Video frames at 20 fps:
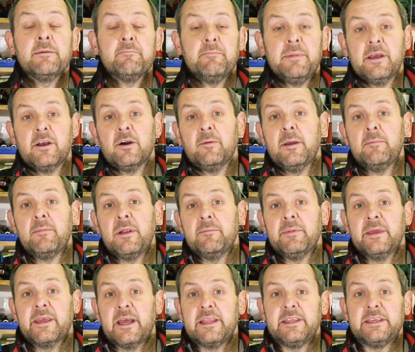mais quand même, la
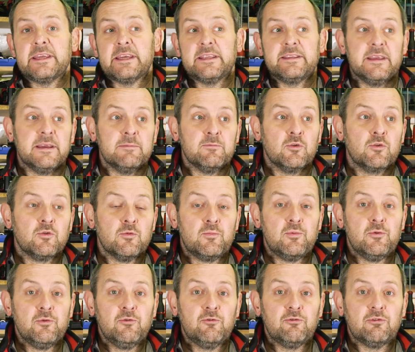mécanique était beaucoup
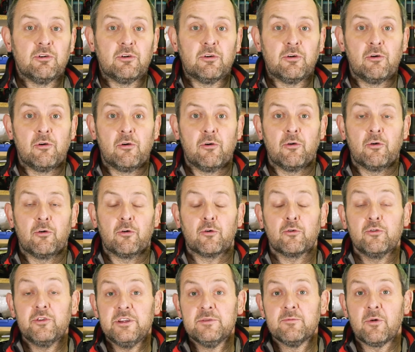plus
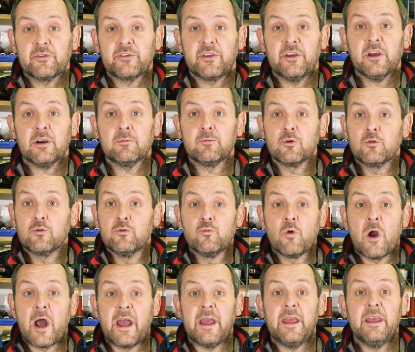rudimentaire, beaucoup
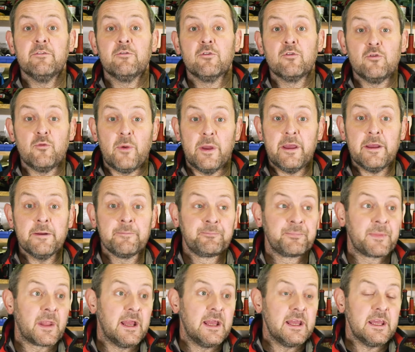moins évoluée.
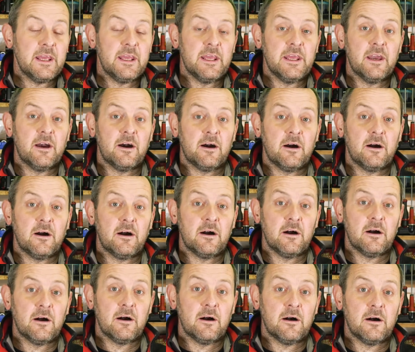Et
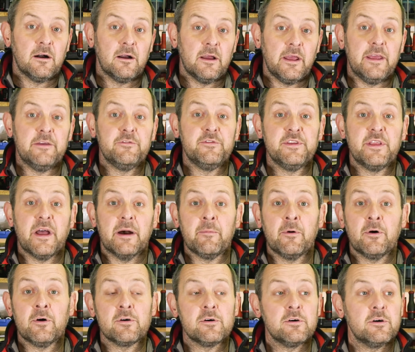euh,
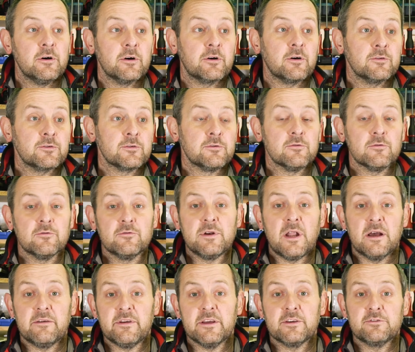évidemment, euh, quand on
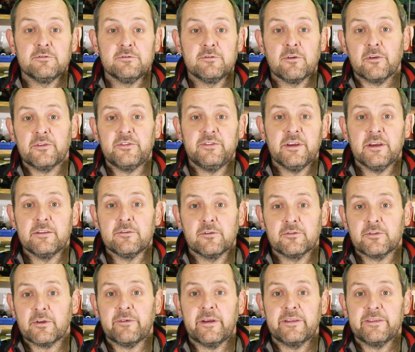roule avec une ancienne
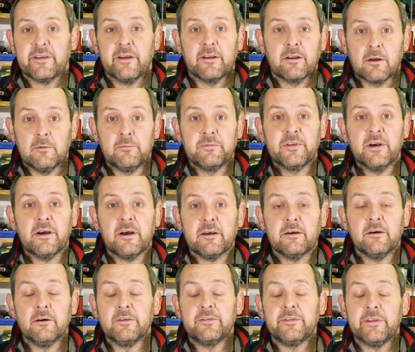125 comme
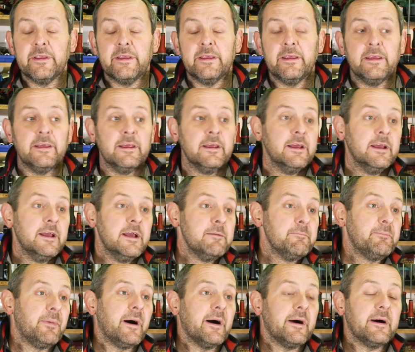ça, euh, c'est
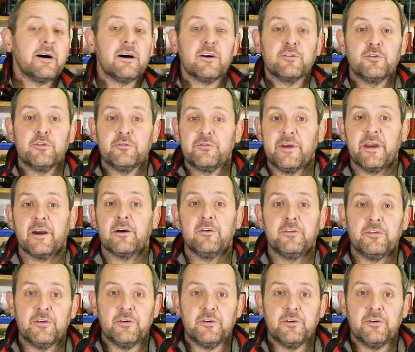pas rare de faire